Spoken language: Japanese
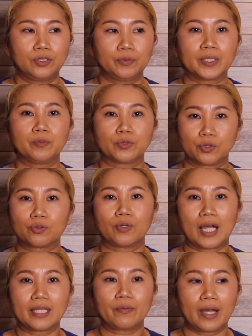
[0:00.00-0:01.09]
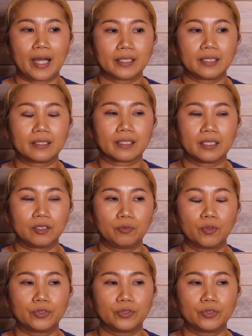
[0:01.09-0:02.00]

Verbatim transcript: 車にもちょっと穴は開いてたけれども